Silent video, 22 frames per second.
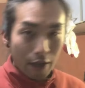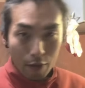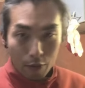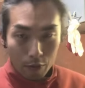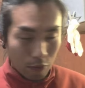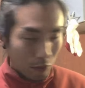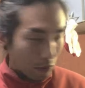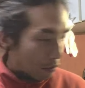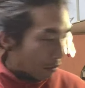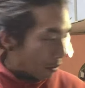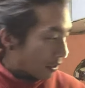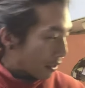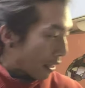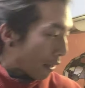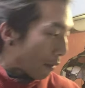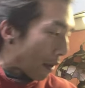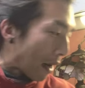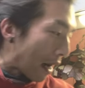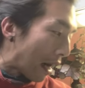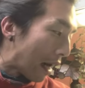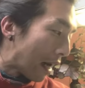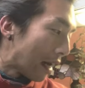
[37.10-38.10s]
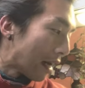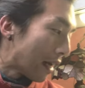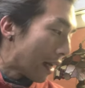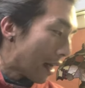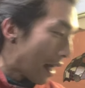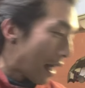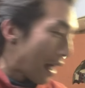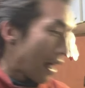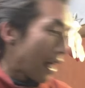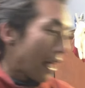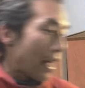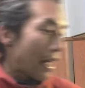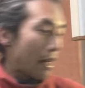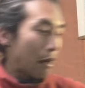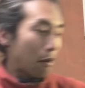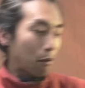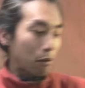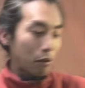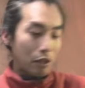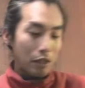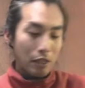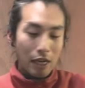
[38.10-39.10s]
料としては、
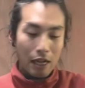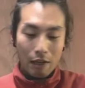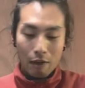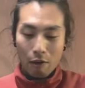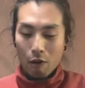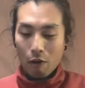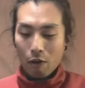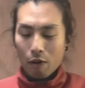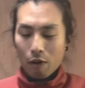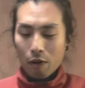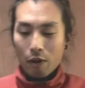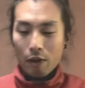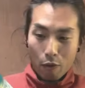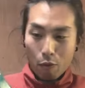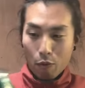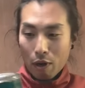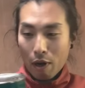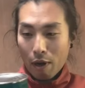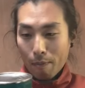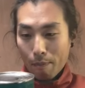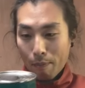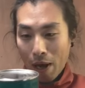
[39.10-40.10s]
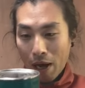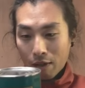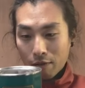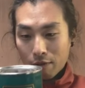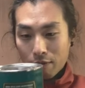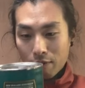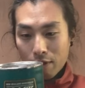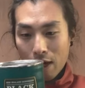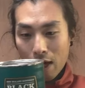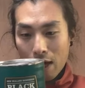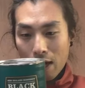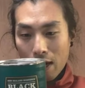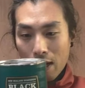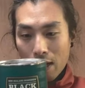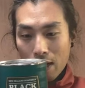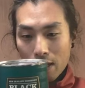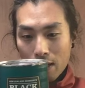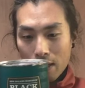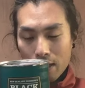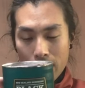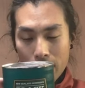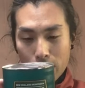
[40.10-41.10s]
えー、こちらのこれは麦
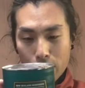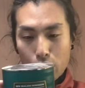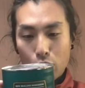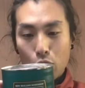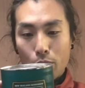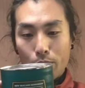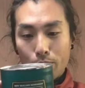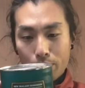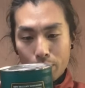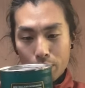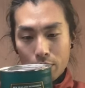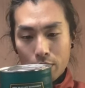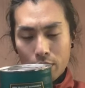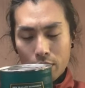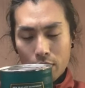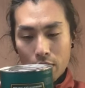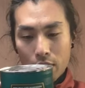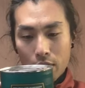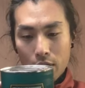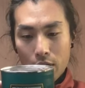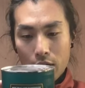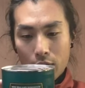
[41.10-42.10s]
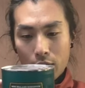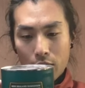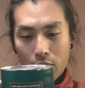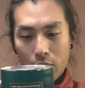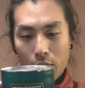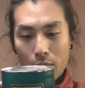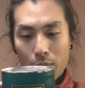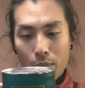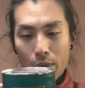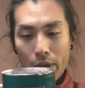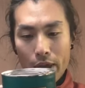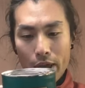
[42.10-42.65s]
芽シロップなのかな、